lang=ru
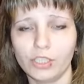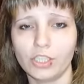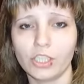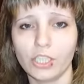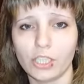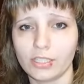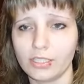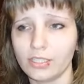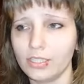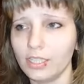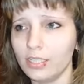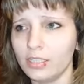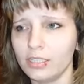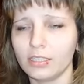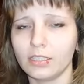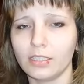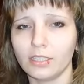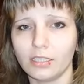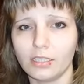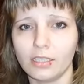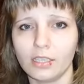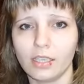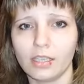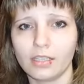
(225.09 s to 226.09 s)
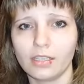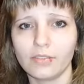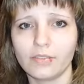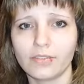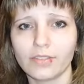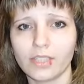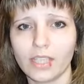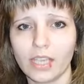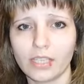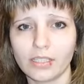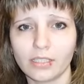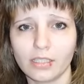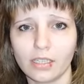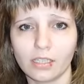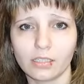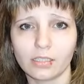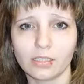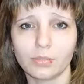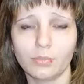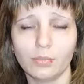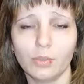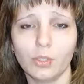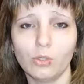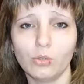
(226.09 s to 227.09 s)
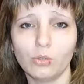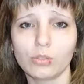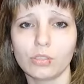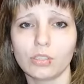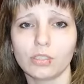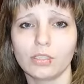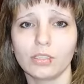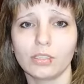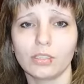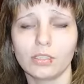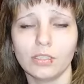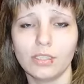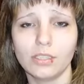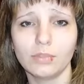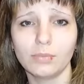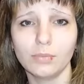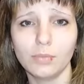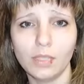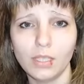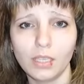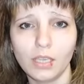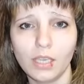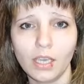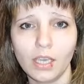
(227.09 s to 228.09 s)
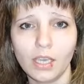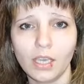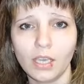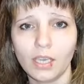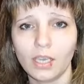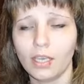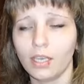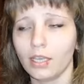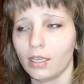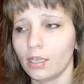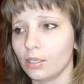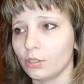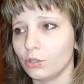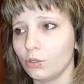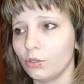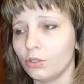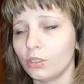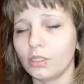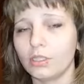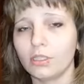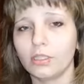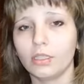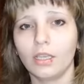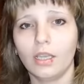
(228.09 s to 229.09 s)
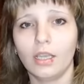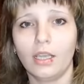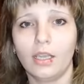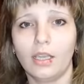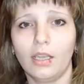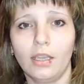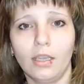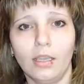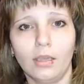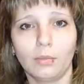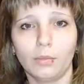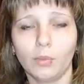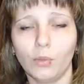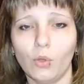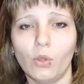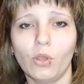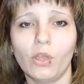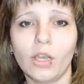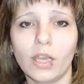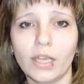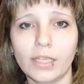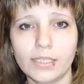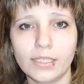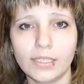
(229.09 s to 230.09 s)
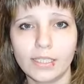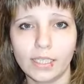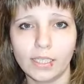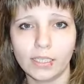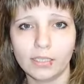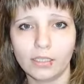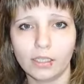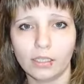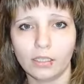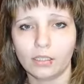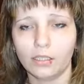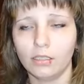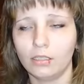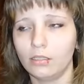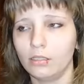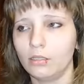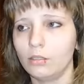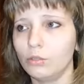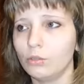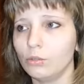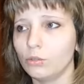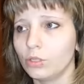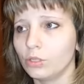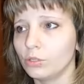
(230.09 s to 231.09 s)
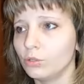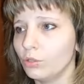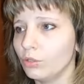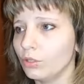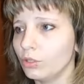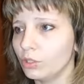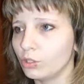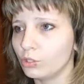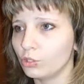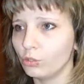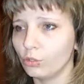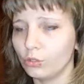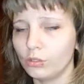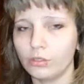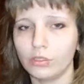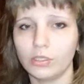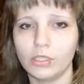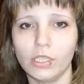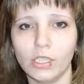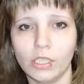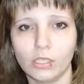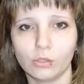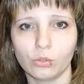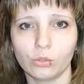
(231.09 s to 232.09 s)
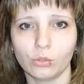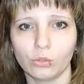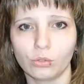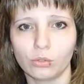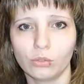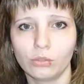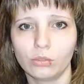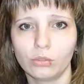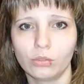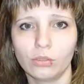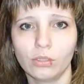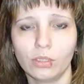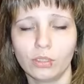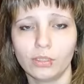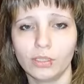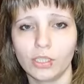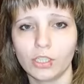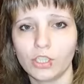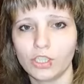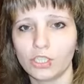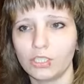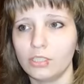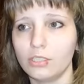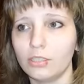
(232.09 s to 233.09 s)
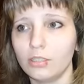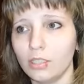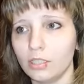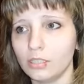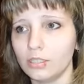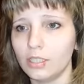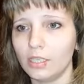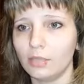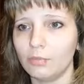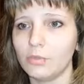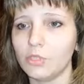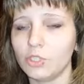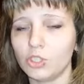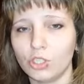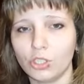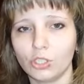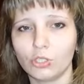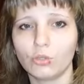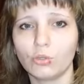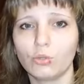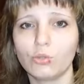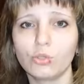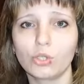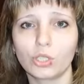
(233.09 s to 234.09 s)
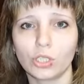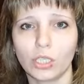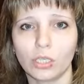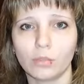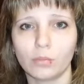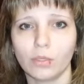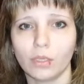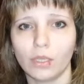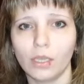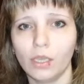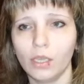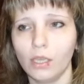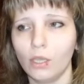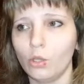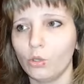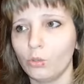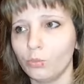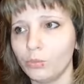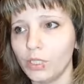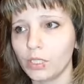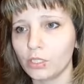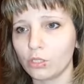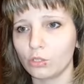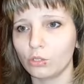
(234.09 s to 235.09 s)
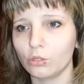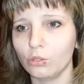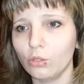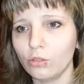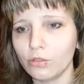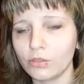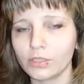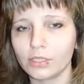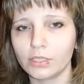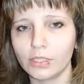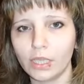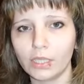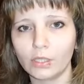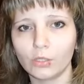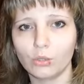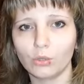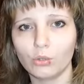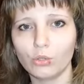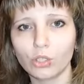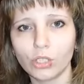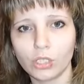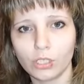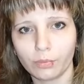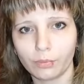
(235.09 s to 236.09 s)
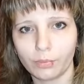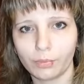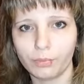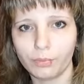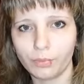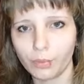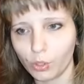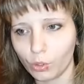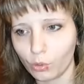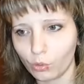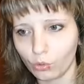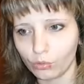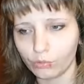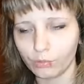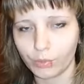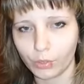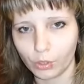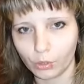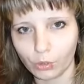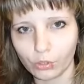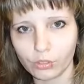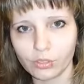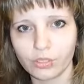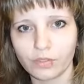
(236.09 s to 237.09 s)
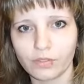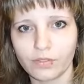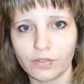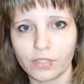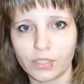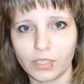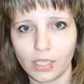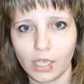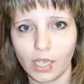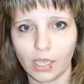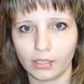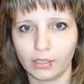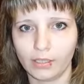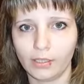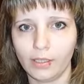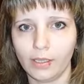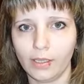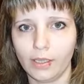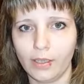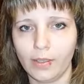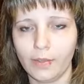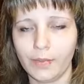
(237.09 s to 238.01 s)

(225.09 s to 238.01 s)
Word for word: Сейчас дети такие, они в садиках смеются над детьми, которые плохо одеты, у которых что-то нету. Даже над теми же игрушками. У меня сынок всегда игрушки приходит, приносит в сад.